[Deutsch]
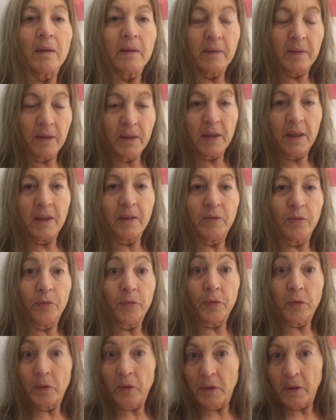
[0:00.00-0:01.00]
sich
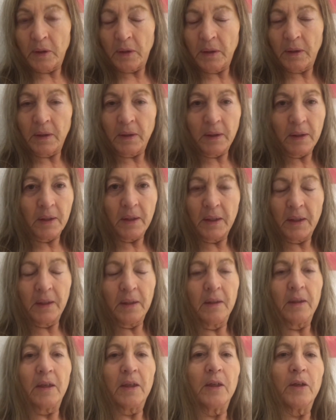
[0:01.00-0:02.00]
anfreunden in
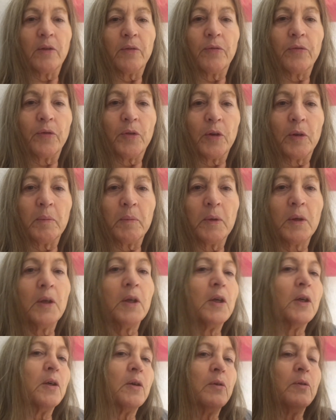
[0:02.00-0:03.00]
irgendeiner Form
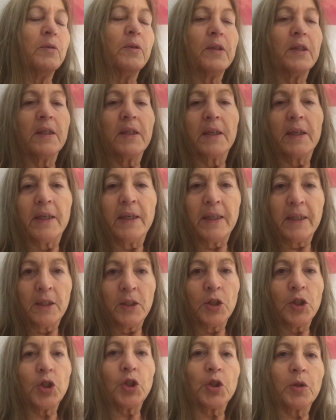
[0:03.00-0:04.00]
und sich
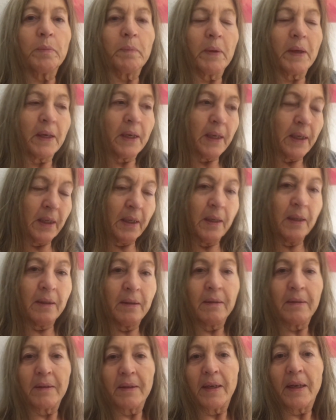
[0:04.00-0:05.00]

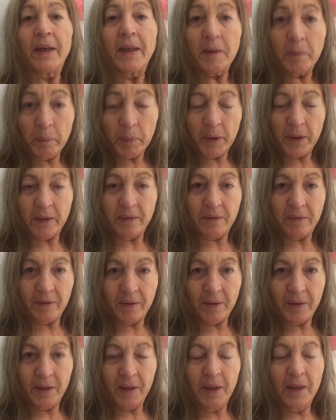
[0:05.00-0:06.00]
entsprechend
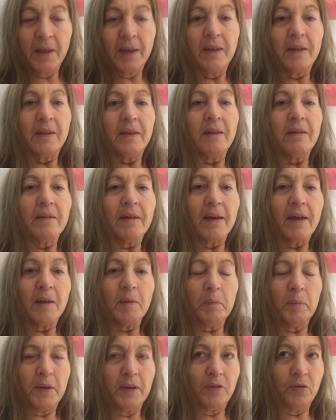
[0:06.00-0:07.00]
anpassen. Dieser
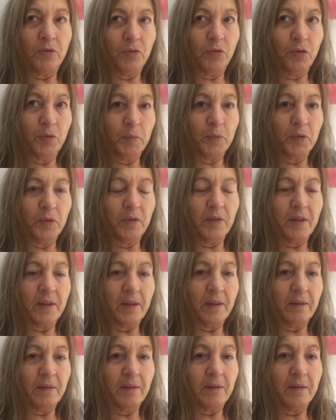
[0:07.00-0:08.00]

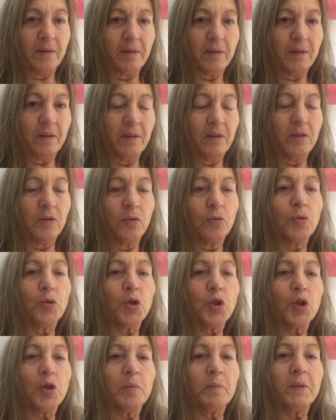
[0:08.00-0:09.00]
Anpassungsprozess ist so
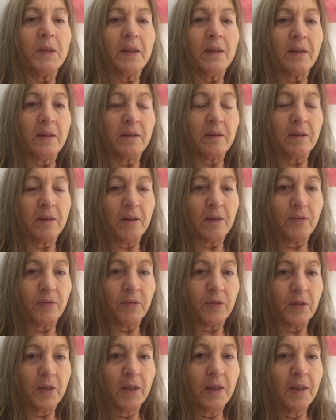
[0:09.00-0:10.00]

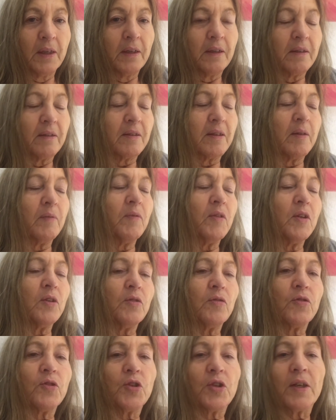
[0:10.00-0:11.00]
schmerzhaft. Das haben wir
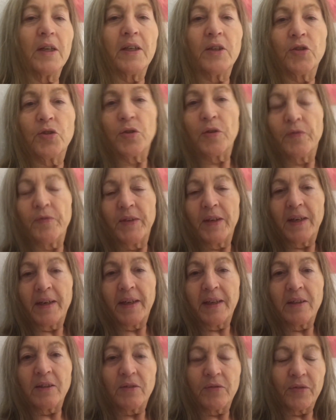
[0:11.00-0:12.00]
inzwischen alles schon wieder
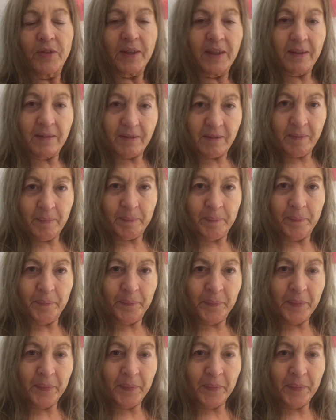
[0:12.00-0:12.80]
längst vergessen.